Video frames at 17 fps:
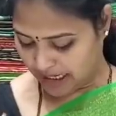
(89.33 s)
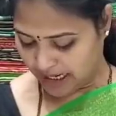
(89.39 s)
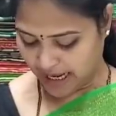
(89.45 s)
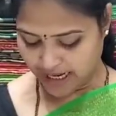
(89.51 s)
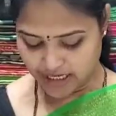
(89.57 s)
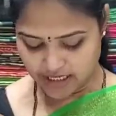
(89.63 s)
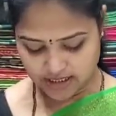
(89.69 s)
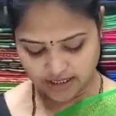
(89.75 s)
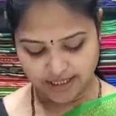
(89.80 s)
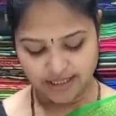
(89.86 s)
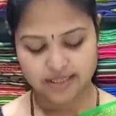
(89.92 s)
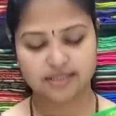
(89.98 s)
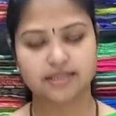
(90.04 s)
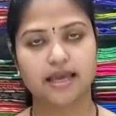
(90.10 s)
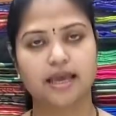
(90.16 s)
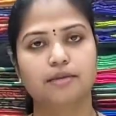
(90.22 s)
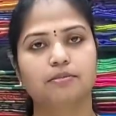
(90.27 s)
లైన్స్ అండ్
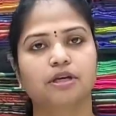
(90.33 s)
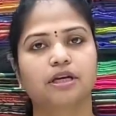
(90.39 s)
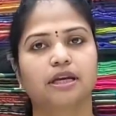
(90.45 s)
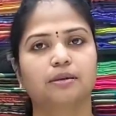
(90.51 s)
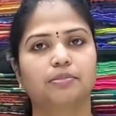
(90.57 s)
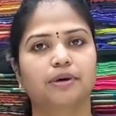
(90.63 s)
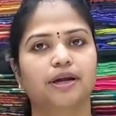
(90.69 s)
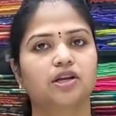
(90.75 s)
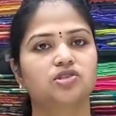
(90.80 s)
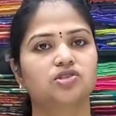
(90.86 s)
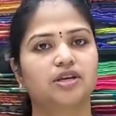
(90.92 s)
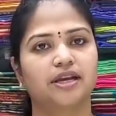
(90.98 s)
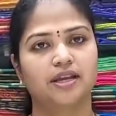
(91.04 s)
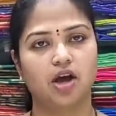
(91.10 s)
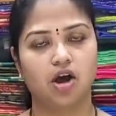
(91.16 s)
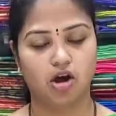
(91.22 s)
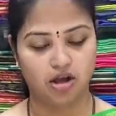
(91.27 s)
సేమ్ క్రీపర్
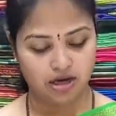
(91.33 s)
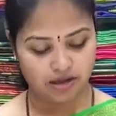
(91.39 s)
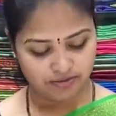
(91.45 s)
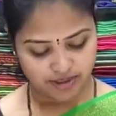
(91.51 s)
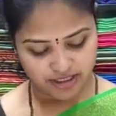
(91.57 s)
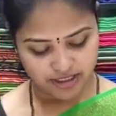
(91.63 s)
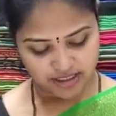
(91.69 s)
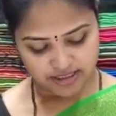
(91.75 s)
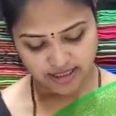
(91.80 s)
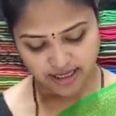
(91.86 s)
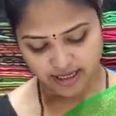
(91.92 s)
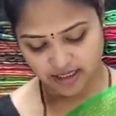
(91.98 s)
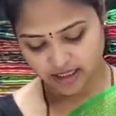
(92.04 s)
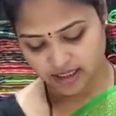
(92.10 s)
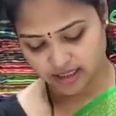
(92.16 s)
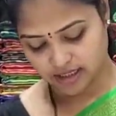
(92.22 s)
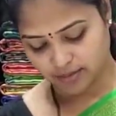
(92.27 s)
డిజైన్ ఆల్ ఓవర్ డిజైన్
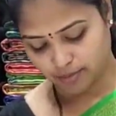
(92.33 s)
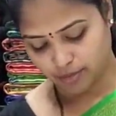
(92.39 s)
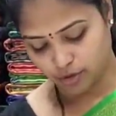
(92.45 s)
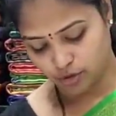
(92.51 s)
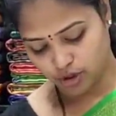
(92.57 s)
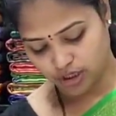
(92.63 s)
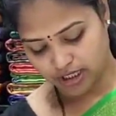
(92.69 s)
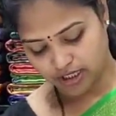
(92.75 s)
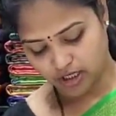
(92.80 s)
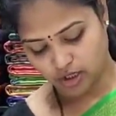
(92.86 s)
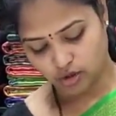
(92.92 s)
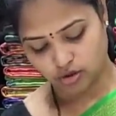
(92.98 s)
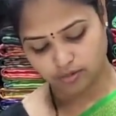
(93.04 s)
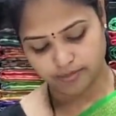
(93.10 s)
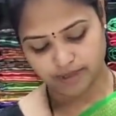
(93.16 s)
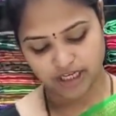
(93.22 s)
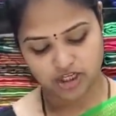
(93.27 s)
కింద బ్లూ కలర్
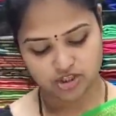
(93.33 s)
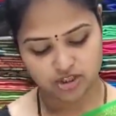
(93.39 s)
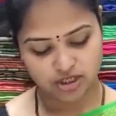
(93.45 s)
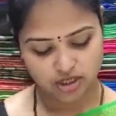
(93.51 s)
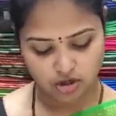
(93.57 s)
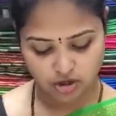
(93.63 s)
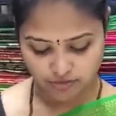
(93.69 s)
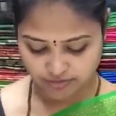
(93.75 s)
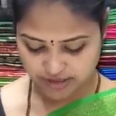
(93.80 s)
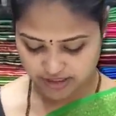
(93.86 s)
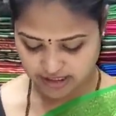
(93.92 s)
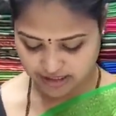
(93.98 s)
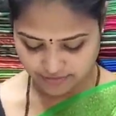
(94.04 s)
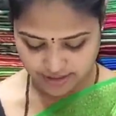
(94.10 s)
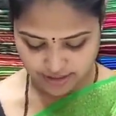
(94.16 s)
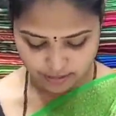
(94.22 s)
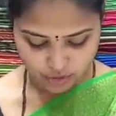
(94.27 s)
కాంబినేషన్ కాఫర్
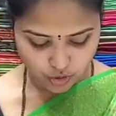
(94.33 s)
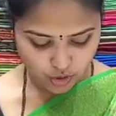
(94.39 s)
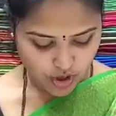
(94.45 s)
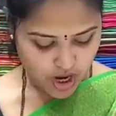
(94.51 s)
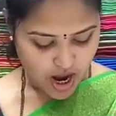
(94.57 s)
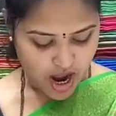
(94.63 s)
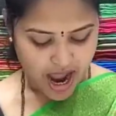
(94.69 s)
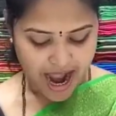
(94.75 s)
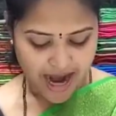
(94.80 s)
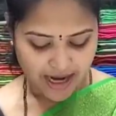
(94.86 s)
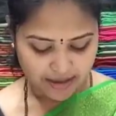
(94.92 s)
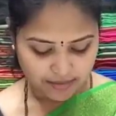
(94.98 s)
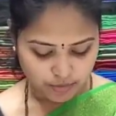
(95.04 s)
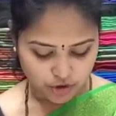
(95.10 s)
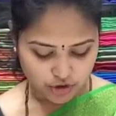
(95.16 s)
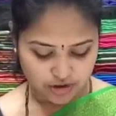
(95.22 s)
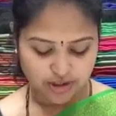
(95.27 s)
సల్ఫేట్ బ్లూ
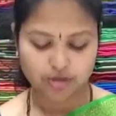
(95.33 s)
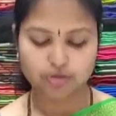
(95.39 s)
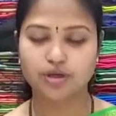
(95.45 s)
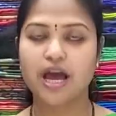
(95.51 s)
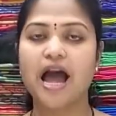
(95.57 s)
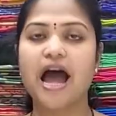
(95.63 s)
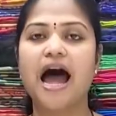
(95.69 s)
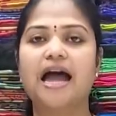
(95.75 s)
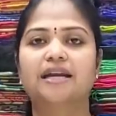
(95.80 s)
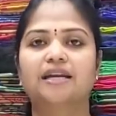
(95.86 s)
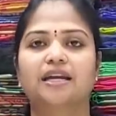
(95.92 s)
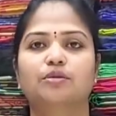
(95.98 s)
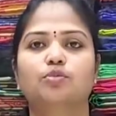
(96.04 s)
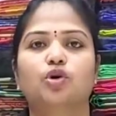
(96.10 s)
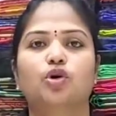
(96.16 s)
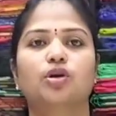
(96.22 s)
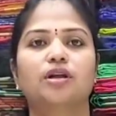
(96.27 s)
అండ్ మొత్తం కూడా
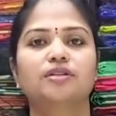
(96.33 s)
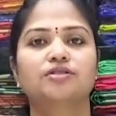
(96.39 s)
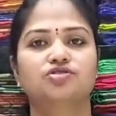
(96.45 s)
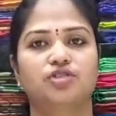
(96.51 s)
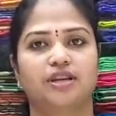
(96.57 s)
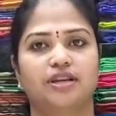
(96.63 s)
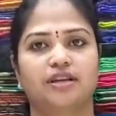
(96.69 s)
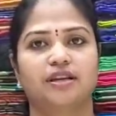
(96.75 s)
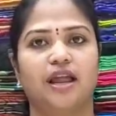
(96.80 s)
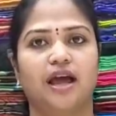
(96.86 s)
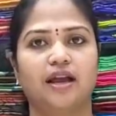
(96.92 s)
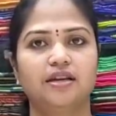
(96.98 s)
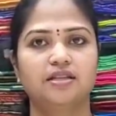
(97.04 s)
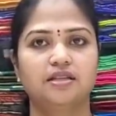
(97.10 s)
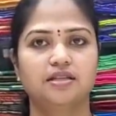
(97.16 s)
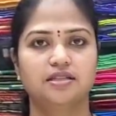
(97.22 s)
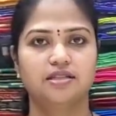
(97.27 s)
యాంటిక్ బార్డర్ జెరీ
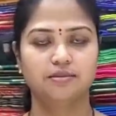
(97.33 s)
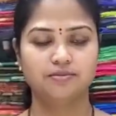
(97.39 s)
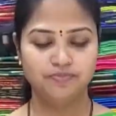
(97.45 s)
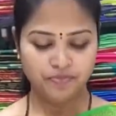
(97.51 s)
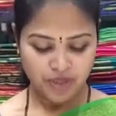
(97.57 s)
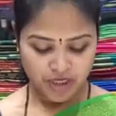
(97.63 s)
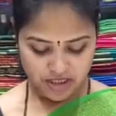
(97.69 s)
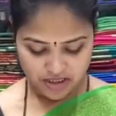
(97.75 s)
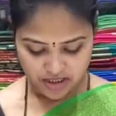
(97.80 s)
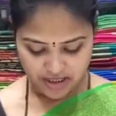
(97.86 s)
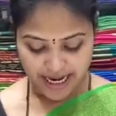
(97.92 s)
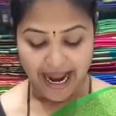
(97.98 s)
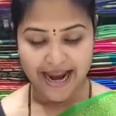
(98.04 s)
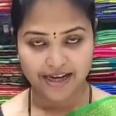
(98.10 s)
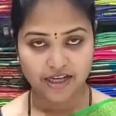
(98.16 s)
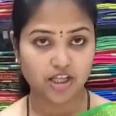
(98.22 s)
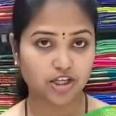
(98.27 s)
లైన్స్ ఇచ్చాం
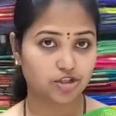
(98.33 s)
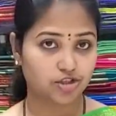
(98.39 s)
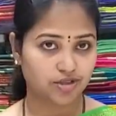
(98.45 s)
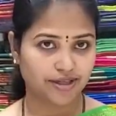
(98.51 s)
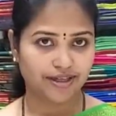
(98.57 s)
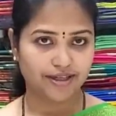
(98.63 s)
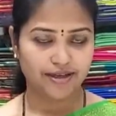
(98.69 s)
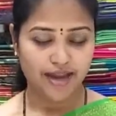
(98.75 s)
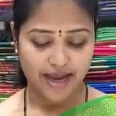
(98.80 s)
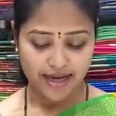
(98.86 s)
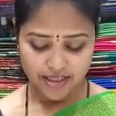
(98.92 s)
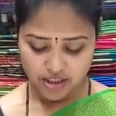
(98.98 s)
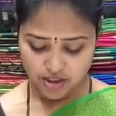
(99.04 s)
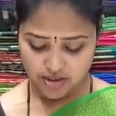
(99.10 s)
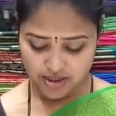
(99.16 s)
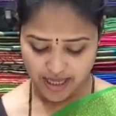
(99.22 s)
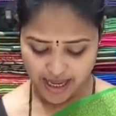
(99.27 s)
యాంటిక్ జెరీ
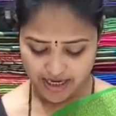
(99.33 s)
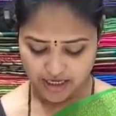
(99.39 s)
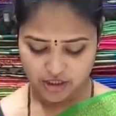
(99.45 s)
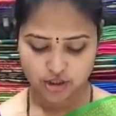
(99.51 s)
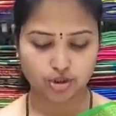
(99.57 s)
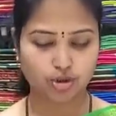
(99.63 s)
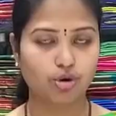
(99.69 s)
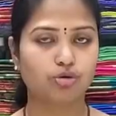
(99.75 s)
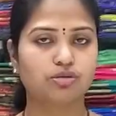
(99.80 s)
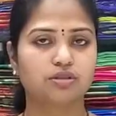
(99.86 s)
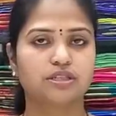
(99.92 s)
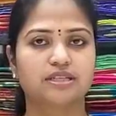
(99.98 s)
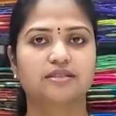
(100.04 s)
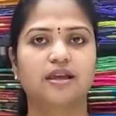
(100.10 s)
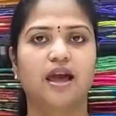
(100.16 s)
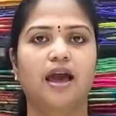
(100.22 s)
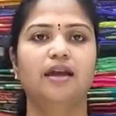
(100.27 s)
లైన్స్ శారీ త్రోట్ ద
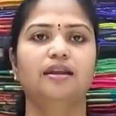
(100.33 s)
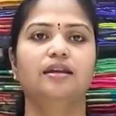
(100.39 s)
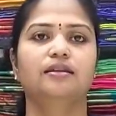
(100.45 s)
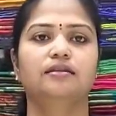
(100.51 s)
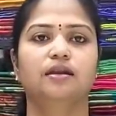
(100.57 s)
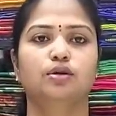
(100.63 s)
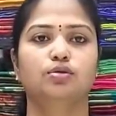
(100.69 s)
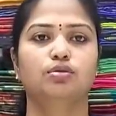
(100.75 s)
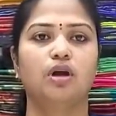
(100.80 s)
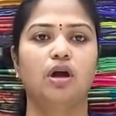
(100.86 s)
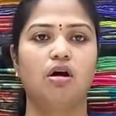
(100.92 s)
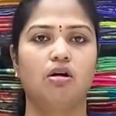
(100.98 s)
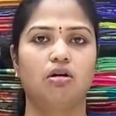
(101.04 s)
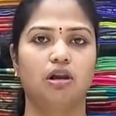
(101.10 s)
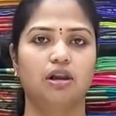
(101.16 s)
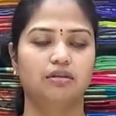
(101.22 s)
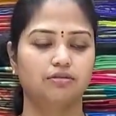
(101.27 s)
శారీ అంతా కూడా
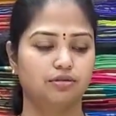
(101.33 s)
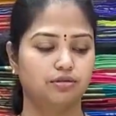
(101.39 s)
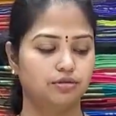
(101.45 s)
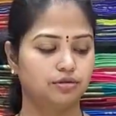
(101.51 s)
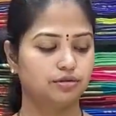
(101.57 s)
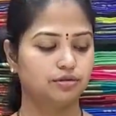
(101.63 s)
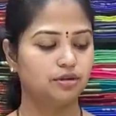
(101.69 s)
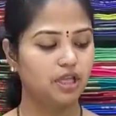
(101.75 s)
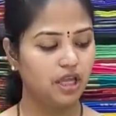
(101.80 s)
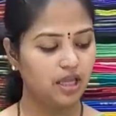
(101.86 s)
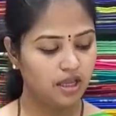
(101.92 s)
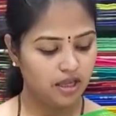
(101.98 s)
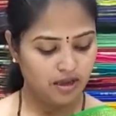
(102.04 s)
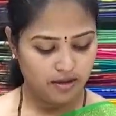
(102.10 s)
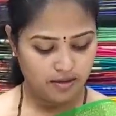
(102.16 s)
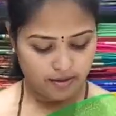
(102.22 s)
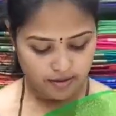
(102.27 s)
ఆల్ ఓవర్ ఉంటుంది
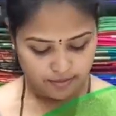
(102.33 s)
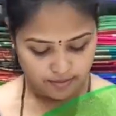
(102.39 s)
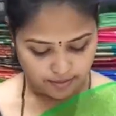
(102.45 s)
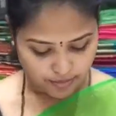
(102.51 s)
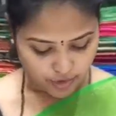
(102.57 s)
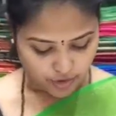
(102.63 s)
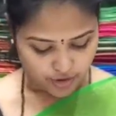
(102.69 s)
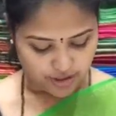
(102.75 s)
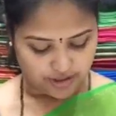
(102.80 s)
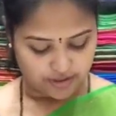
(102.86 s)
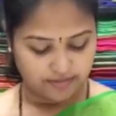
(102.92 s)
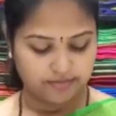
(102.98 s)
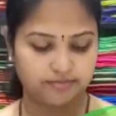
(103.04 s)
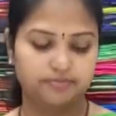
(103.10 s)
బోర్డర్